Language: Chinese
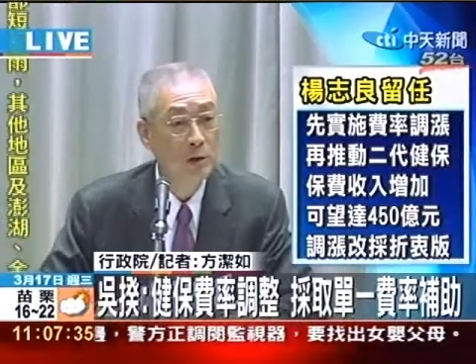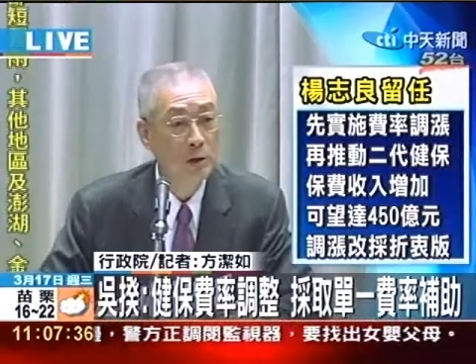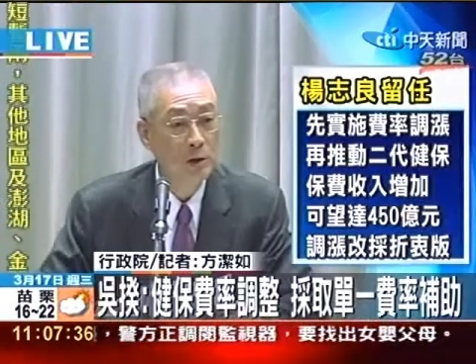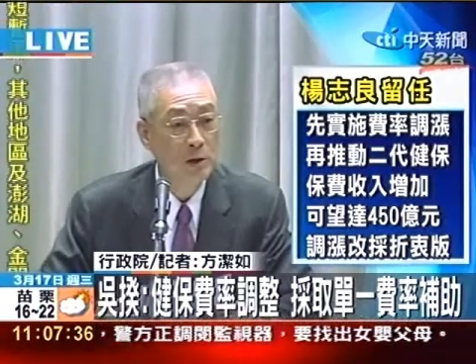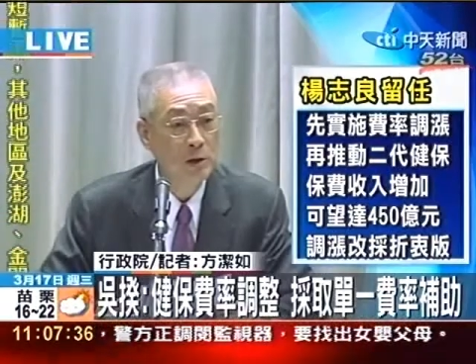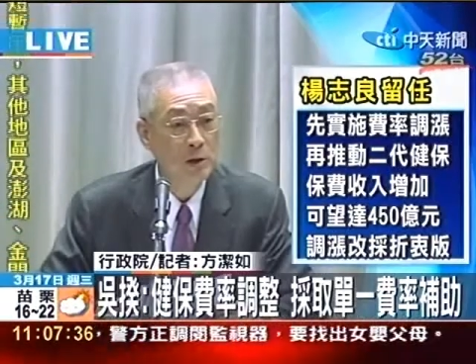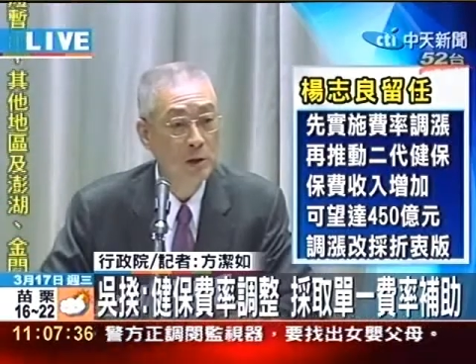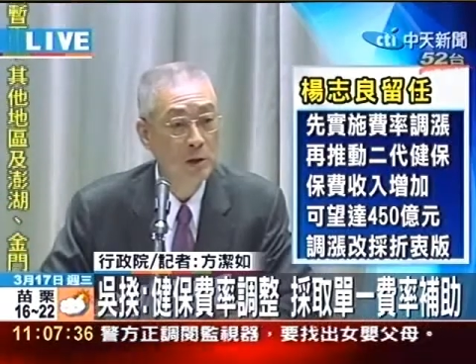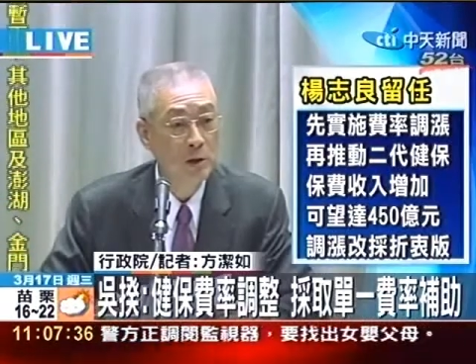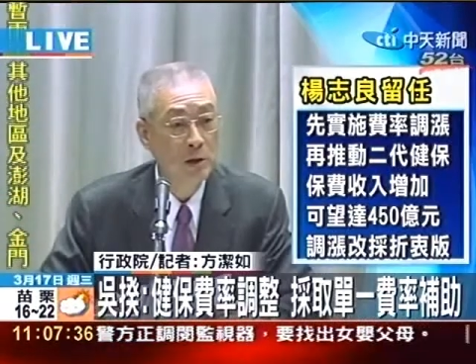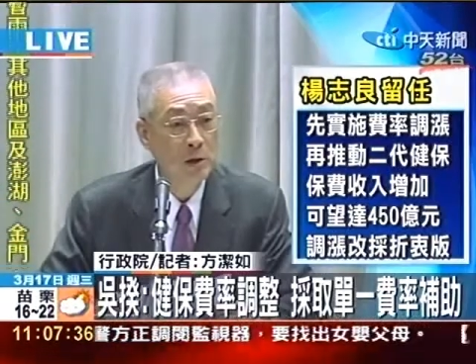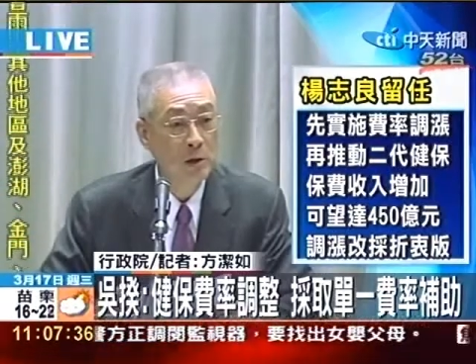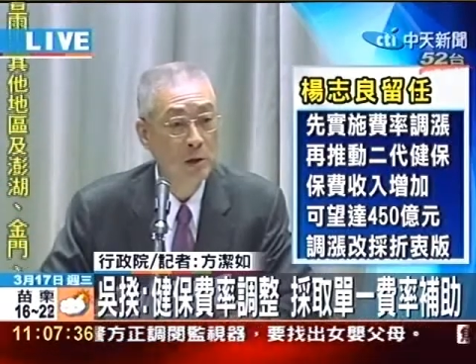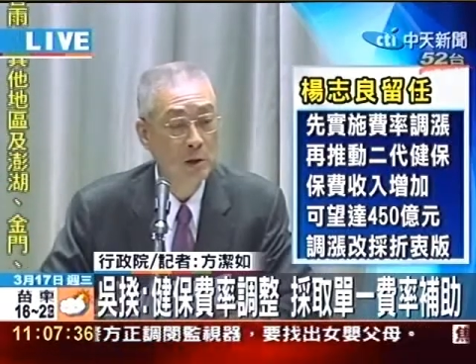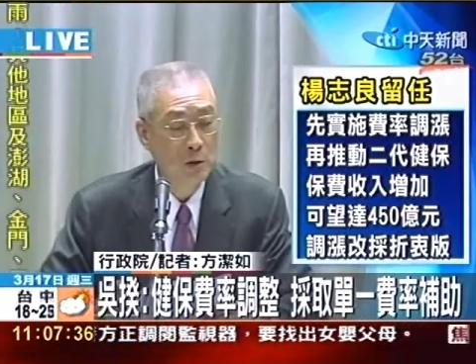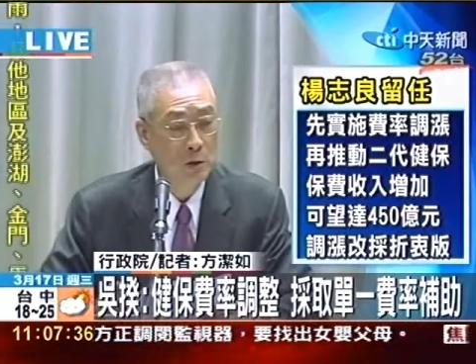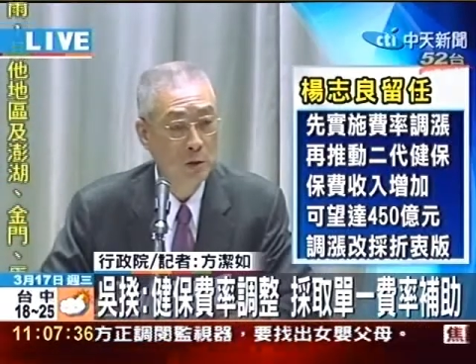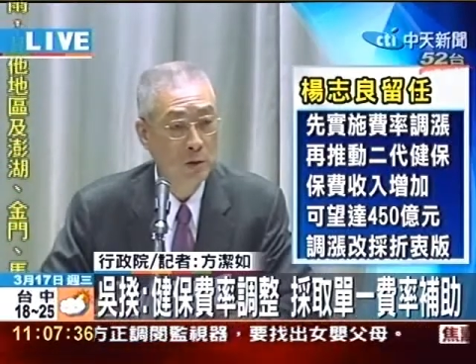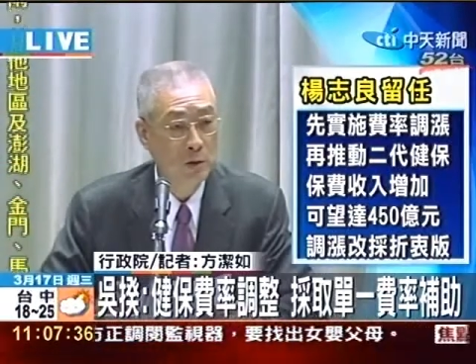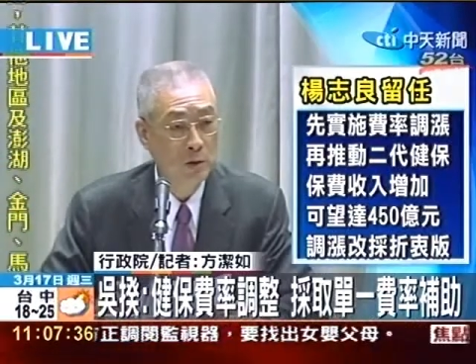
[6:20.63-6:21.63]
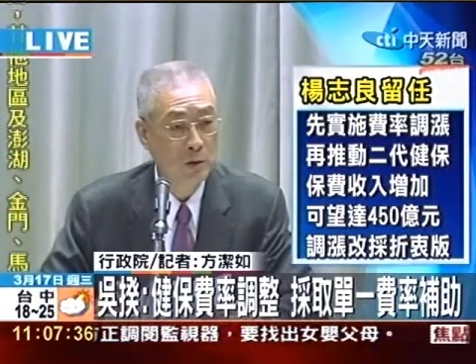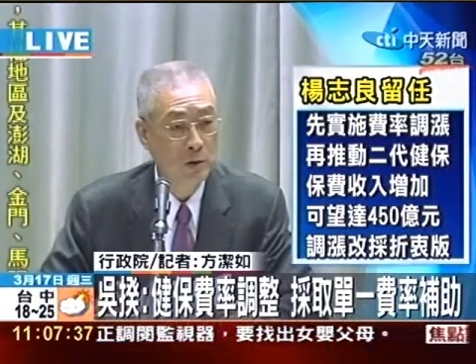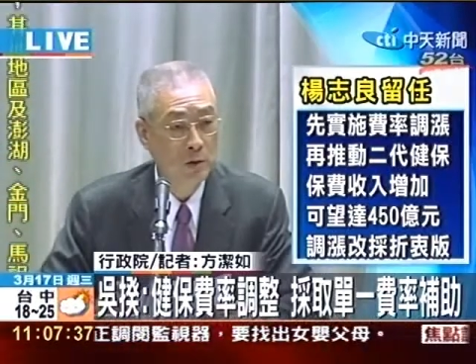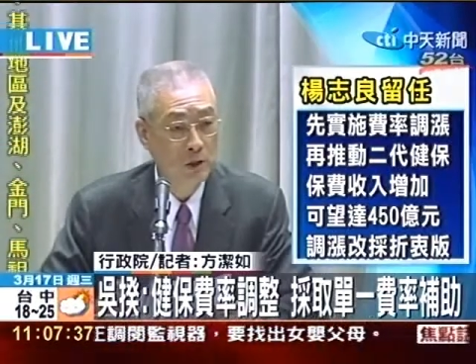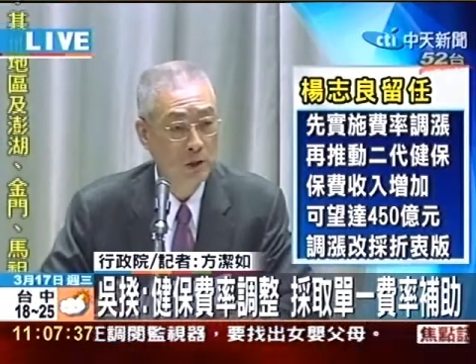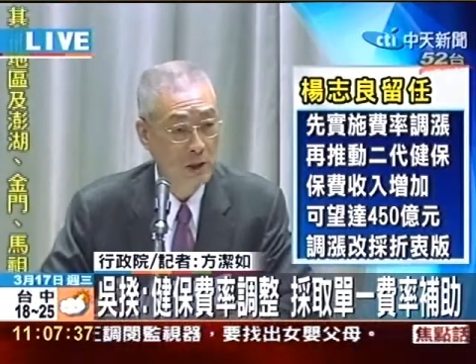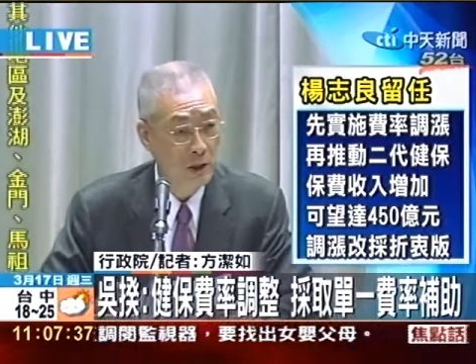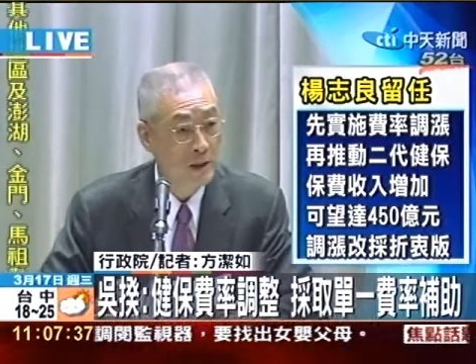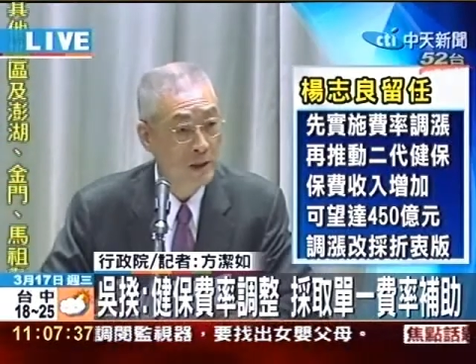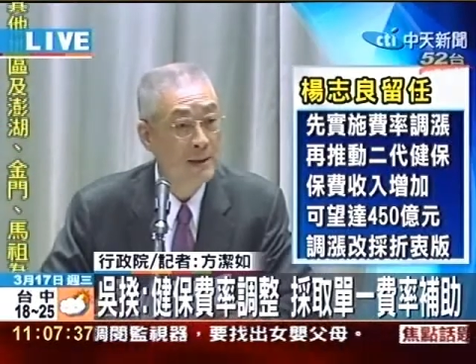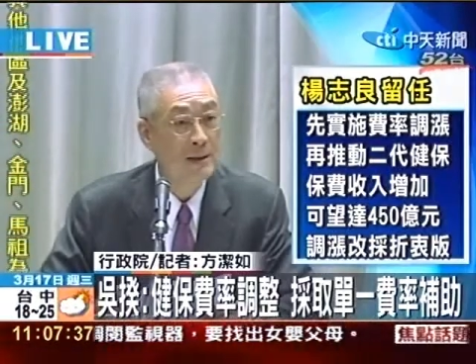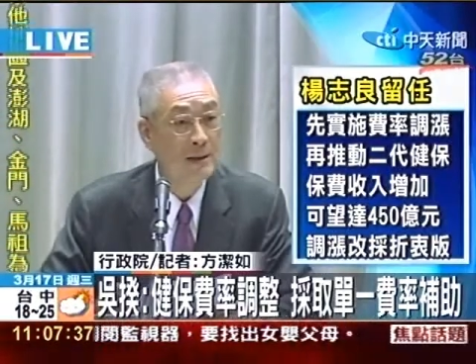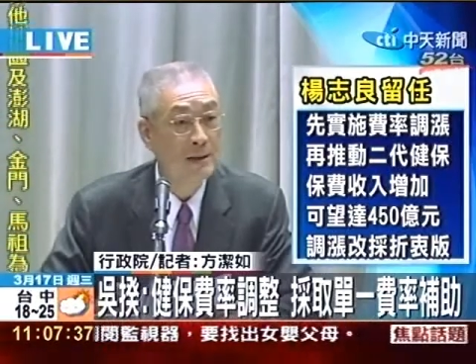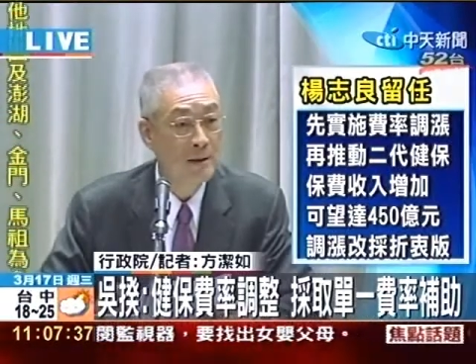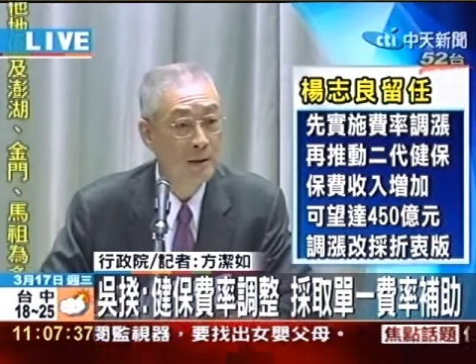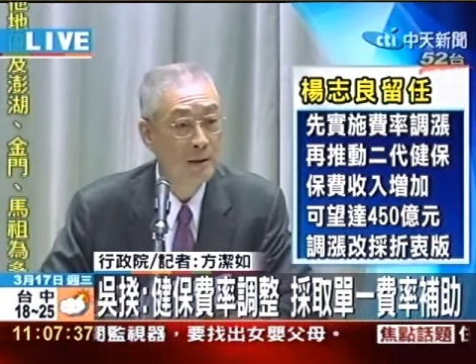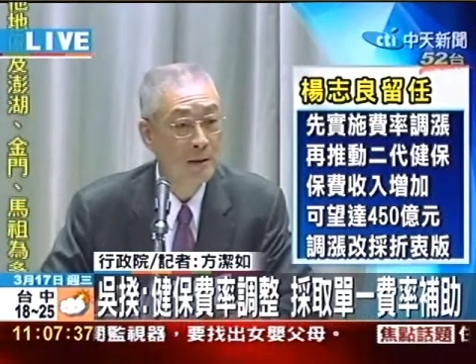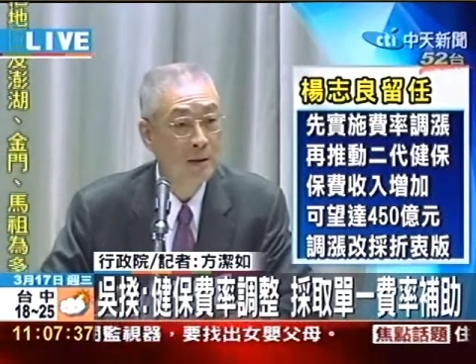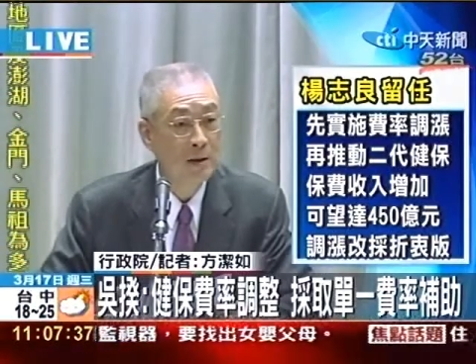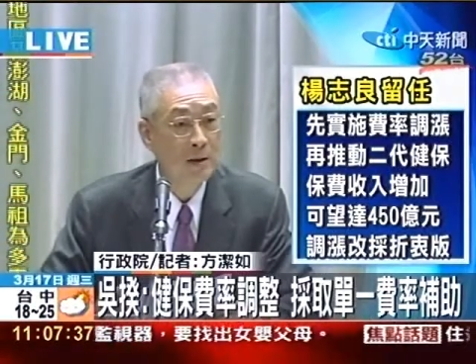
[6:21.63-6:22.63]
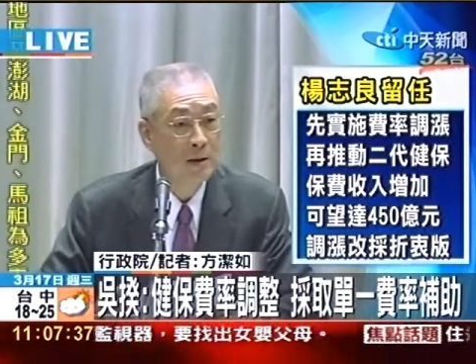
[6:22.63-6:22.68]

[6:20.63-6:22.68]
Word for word: 是用薪资